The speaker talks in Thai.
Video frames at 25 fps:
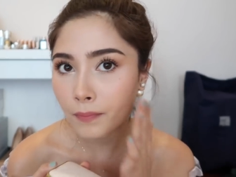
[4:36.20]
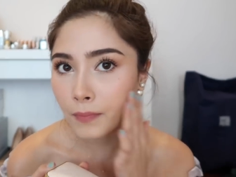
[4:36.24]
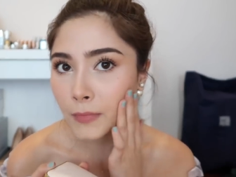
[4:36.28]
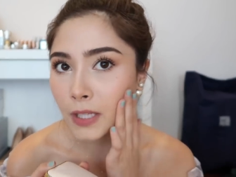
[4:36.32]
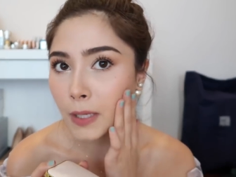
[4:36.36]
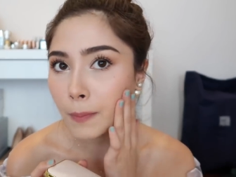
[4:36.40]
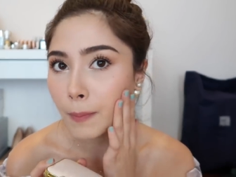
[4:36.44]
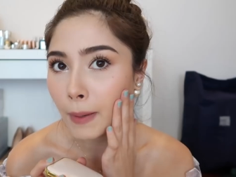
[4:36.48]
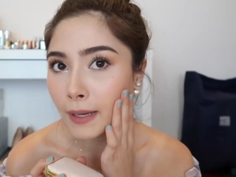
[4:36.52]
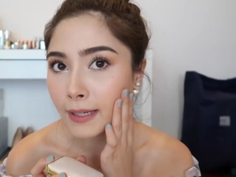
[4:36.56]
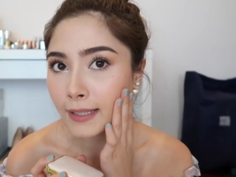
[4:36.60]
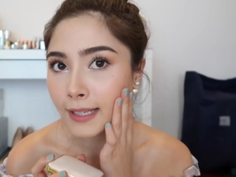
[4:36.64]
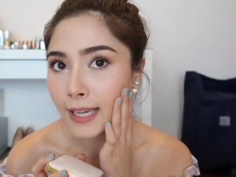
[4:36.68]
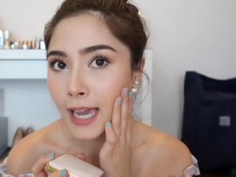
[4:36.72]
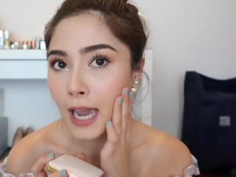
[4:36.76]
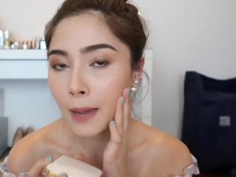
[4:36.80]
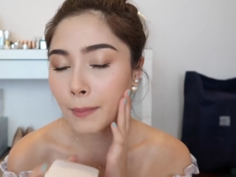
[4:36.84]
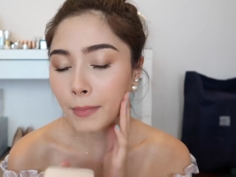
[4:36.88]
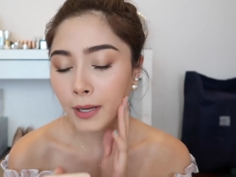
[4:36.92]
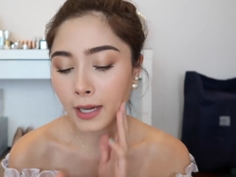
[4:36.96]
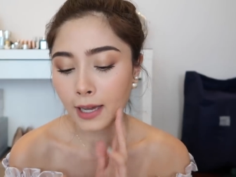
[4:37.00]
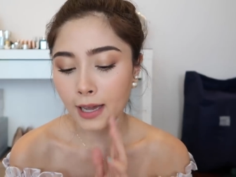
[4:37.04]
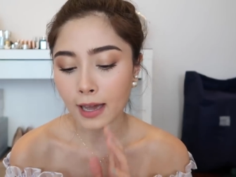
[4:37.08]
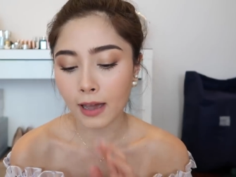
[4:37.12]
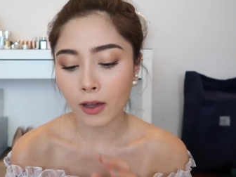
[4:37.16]
ที่ปัดแก้ม
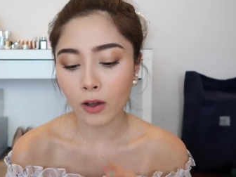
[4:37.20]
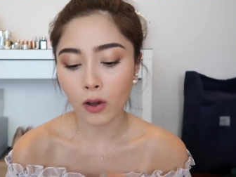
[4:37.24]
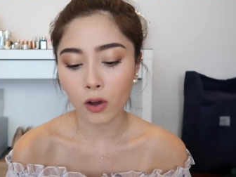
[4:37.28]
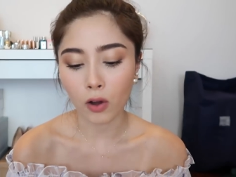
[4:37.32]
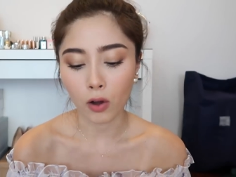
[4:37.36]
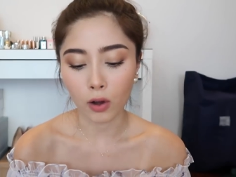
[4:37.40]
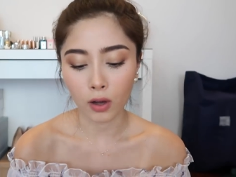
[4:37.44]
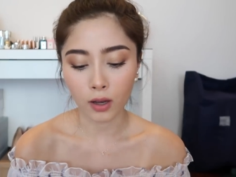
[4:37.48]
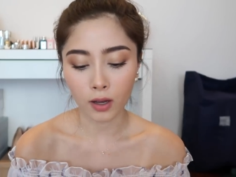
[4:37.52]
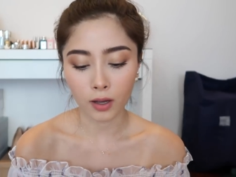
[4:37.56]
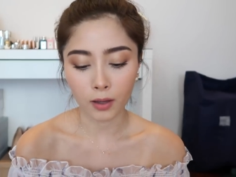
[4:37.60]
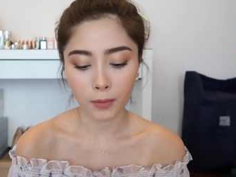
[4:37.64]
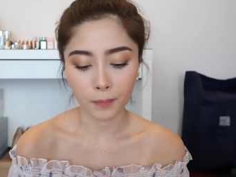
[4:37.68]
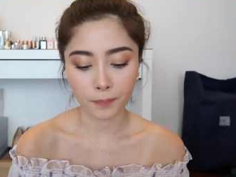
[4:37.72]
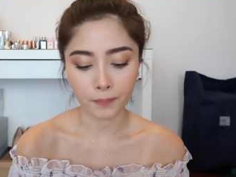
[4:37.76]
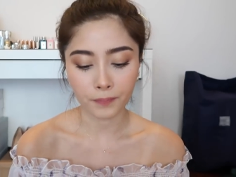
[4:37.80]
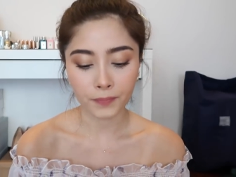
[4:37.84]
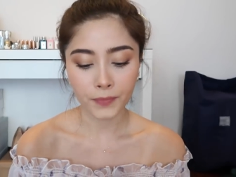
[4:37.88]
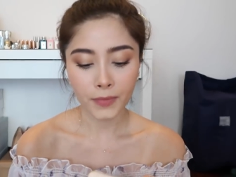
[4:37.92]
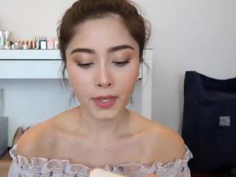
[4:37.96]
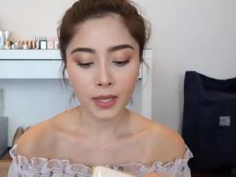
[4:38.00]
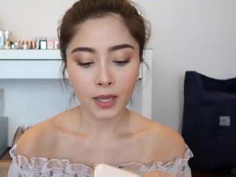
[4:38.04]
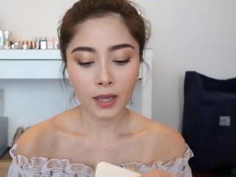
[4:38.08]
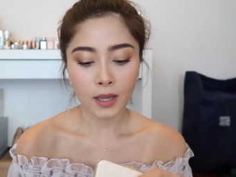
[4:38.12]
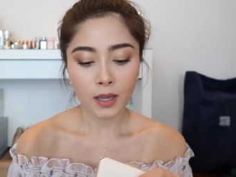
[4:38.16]
นะคะของ
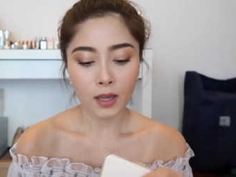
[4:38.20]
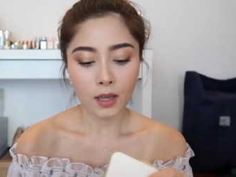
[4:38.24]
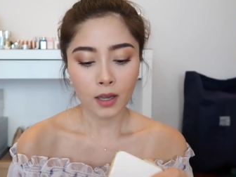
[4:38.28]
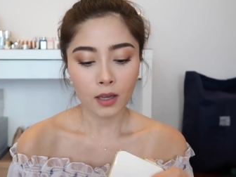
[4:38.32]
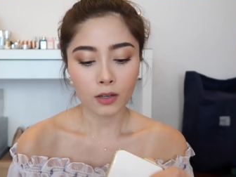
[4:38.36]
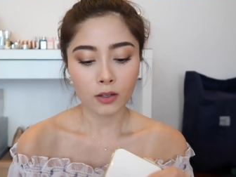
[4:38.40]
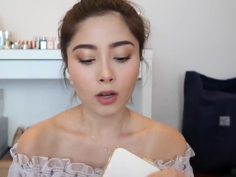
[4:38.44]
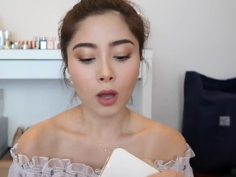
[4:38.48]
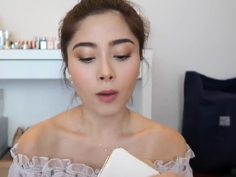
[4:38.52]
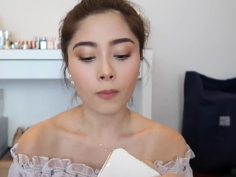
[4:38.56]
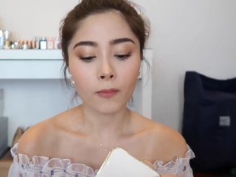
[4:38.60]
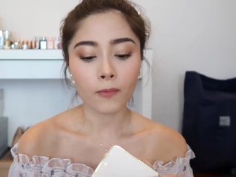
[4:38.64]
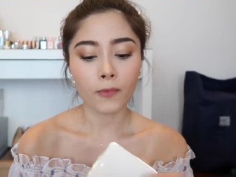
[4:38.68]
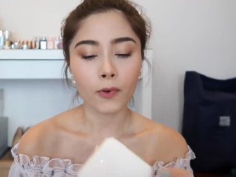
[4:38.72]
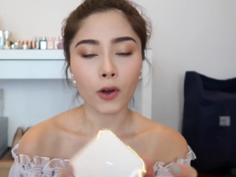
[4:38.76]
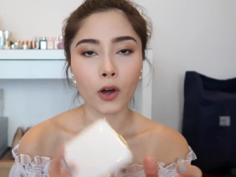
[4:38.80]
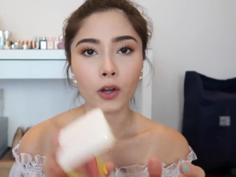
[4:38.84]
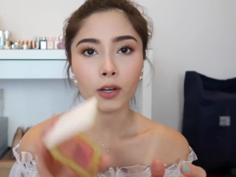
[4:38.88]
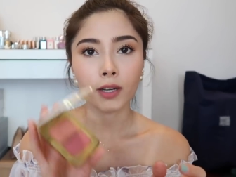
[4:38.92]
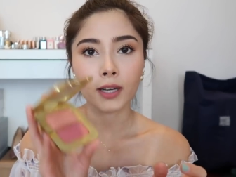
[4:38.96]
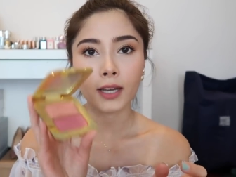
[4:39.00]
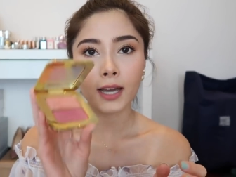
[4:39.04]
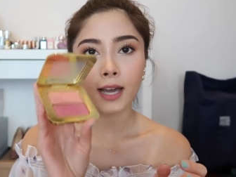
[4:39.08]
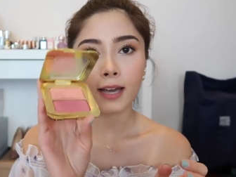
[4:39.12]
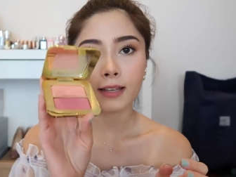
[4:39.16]
Tom
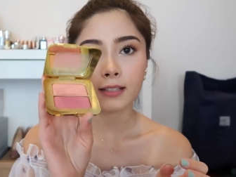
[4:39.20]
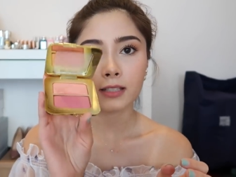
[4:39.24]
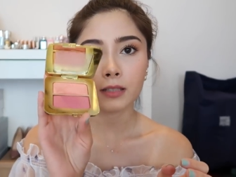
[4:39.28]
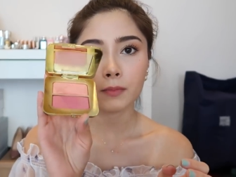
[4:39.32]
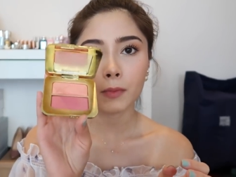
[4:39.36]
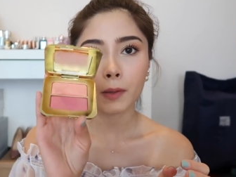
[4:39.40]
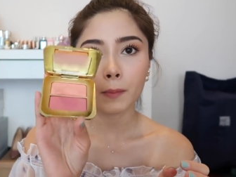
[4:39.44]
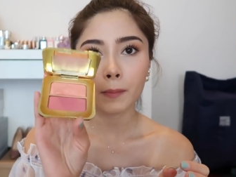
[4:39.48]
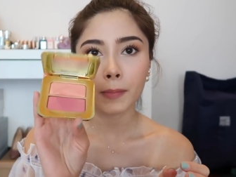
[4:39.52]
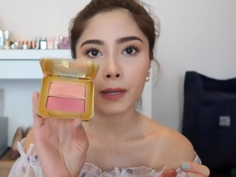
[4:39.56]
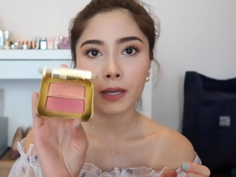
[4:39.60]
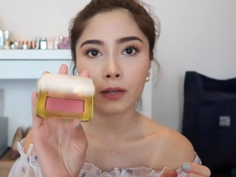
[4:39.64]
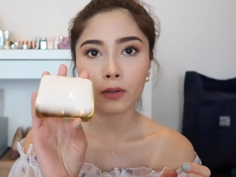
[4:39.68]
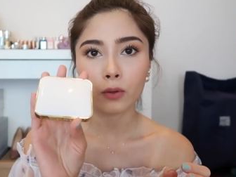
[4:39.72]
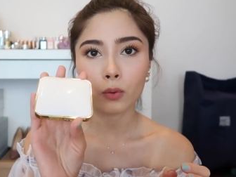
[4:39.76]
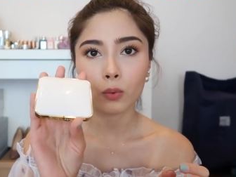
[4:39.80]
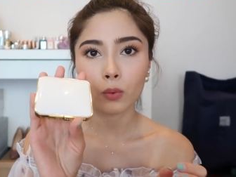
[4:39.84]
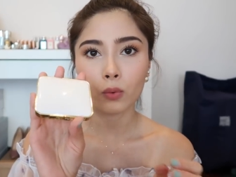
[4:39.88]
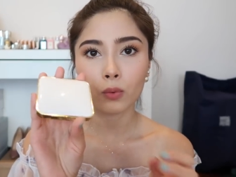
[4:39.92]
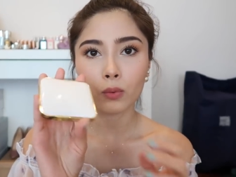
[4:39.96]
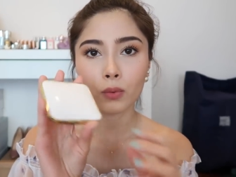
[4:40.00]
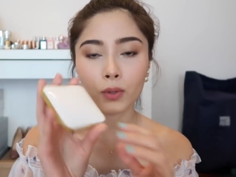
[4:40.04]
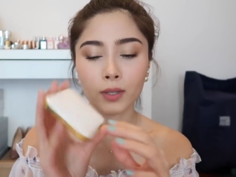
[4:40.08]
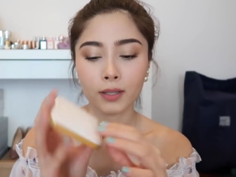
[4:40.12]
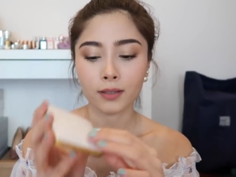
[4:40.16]
Ford นะคะซึ่งมันเป็นดู
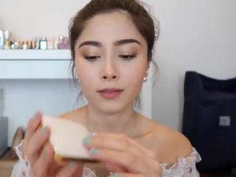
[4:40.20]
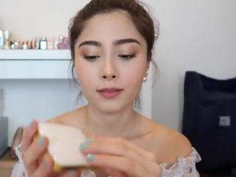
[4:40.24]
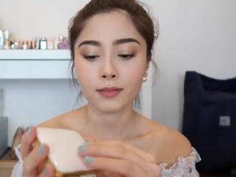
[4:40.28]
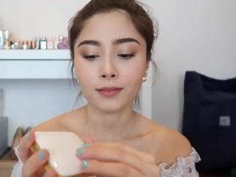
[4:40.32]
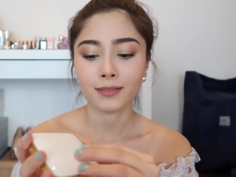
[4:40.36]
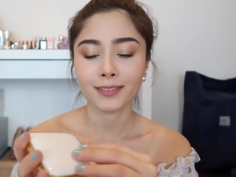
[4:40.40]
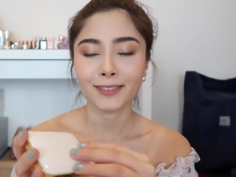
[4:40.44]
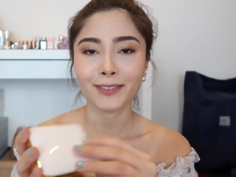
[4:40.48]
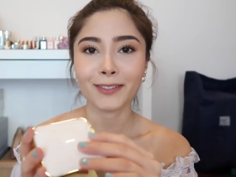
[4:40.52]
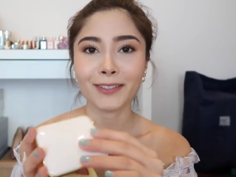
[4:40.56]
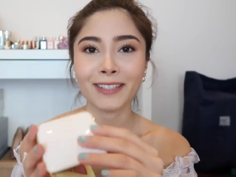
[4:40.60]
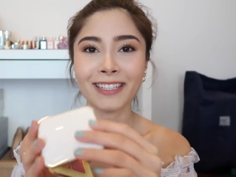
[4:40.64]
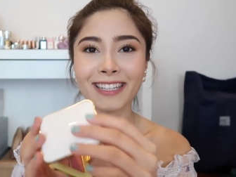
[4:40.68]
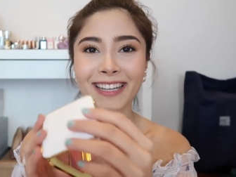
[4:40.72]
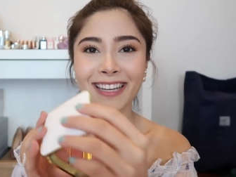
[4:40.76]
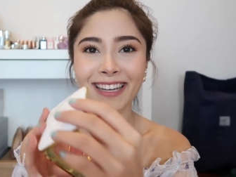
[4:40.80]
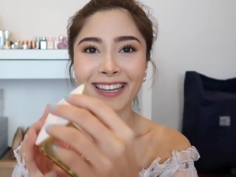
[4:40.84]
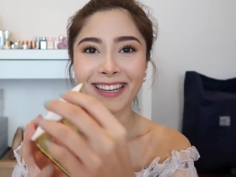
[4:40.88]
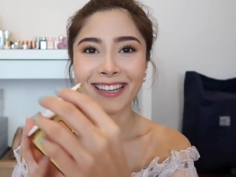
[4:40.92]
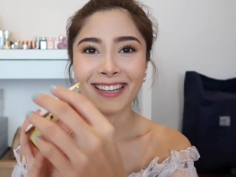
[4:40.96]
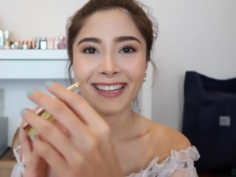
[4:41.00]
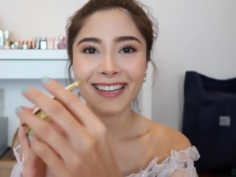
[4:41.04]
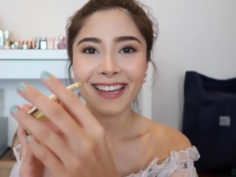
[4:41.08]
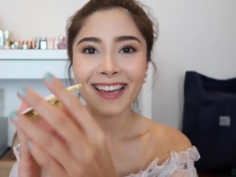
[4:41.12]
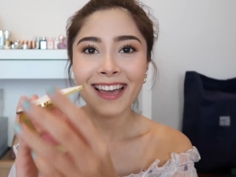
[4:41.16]
อุ๊ยโทษทีค่ะ